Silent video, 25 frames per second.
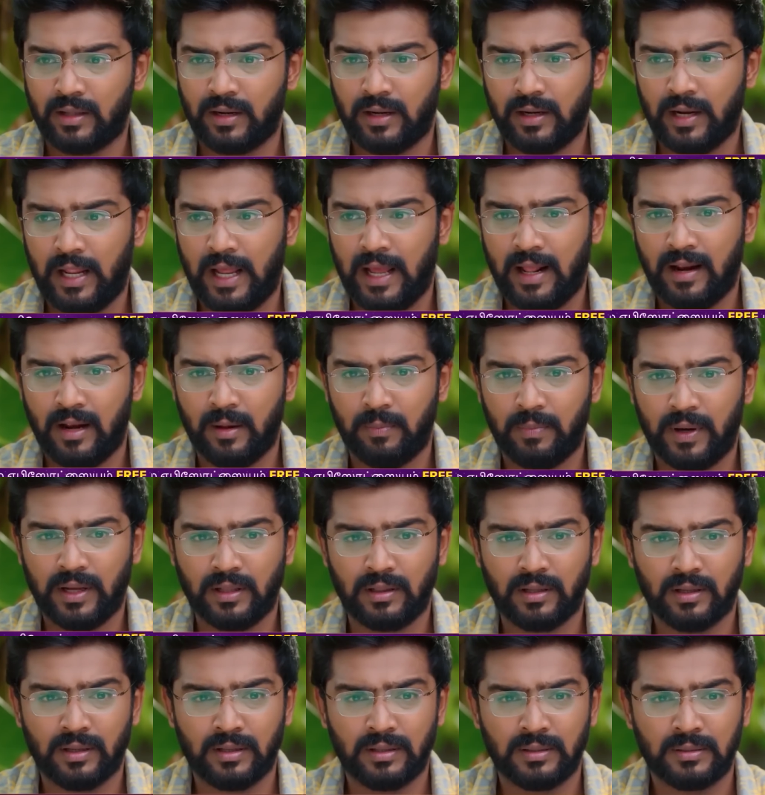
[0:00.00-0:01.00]
அதை நேர்ல
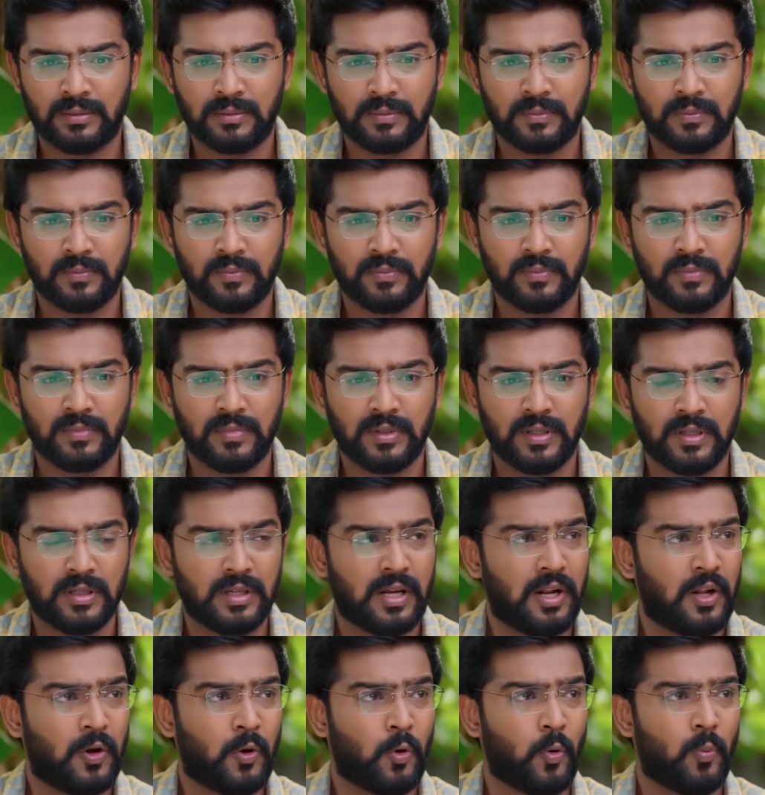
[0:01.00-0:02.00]
பார்த்து
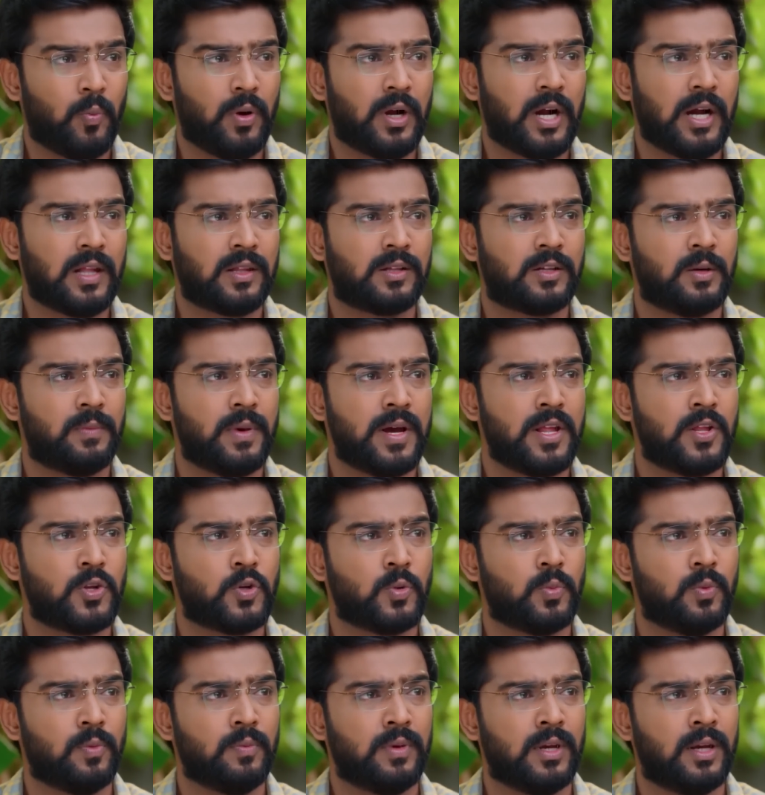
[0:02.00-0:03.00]
எனக்கு ரொம்ப
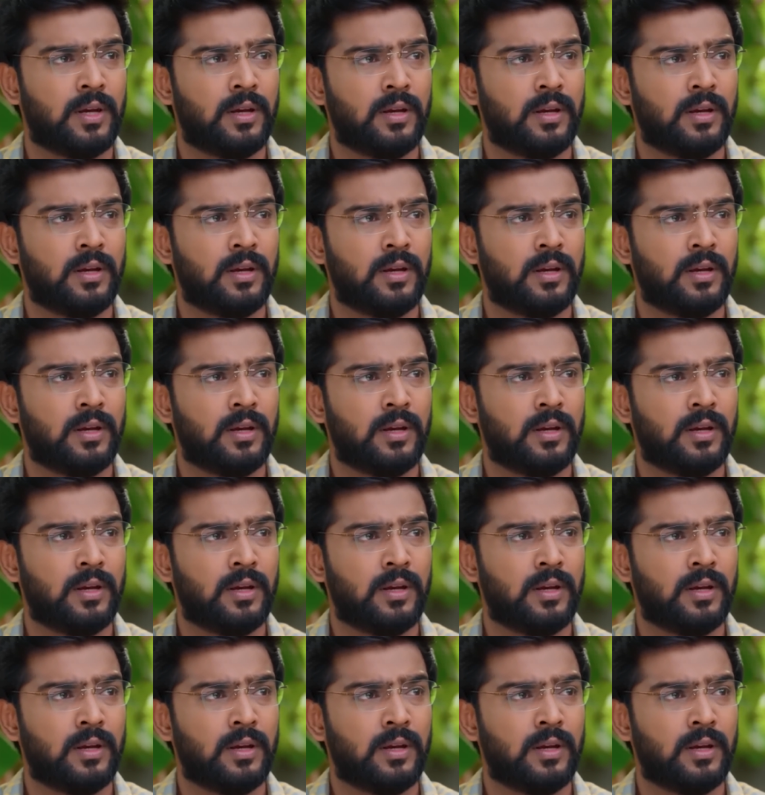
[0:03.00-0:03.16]
கஷ்டமாயிடுச்சு